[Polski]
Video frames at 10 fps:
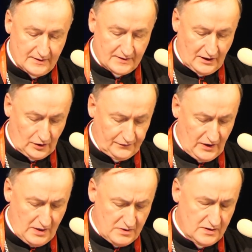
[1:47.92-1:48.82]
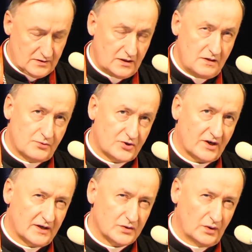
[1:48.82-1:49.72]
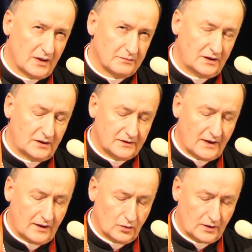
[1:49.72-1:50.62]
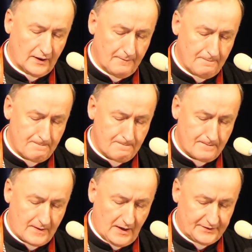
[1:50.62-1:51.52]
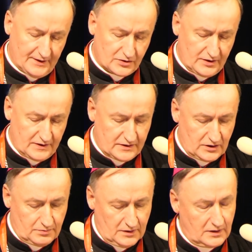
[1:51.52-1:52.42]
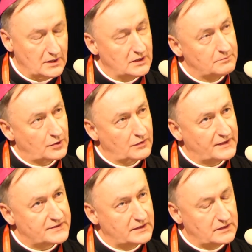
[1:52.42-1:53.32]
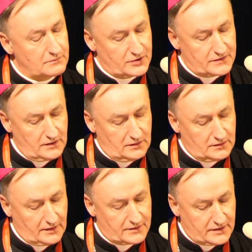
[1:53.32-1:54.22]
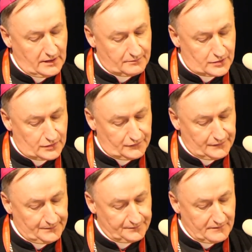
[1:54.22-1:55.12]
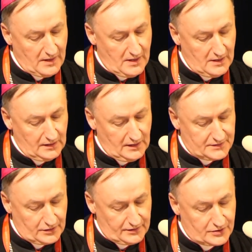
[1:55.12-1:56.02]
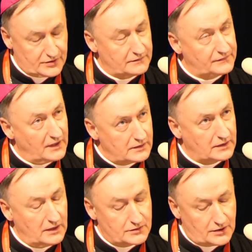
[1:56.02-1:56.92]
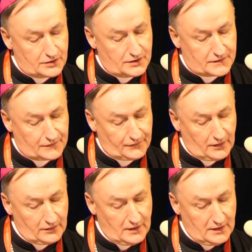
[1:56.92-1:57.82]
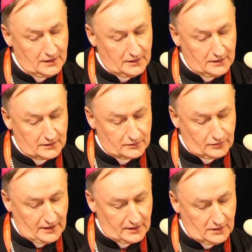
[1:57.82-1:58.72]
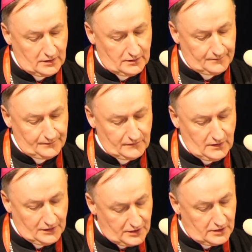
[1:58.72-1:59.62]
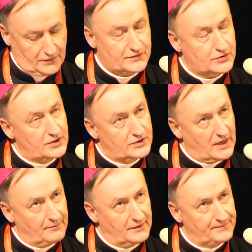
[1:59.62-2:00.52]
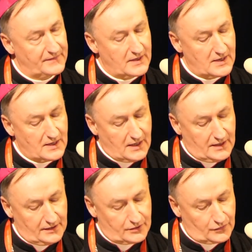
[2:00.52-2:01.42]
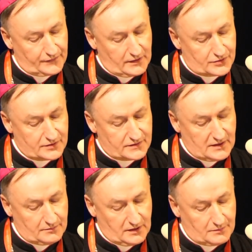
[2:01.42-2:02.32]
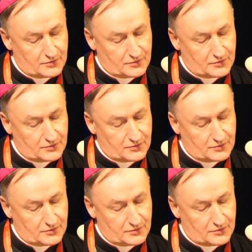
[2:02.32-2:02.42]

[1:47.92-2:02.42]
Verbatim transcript: Zachowujemy i przekazujemy ich naukę, a także jesteśmy prowadzeni przez ich następców. Jest to nasze wielkie dziedzictwo, którego nie tylko strzeżemy, ale również chcemy je